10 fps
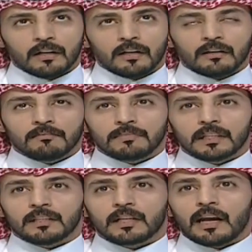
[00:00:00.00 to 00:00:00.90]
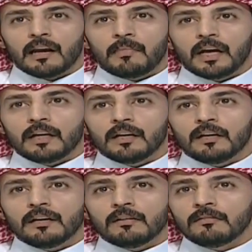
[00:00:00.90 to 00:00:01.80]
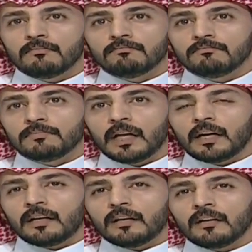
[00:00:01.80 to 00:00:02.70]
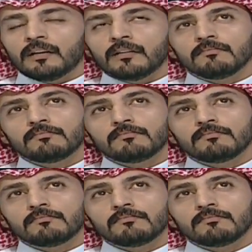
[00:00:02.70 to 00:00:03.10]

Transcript: آه، انت تتكلم عن يعني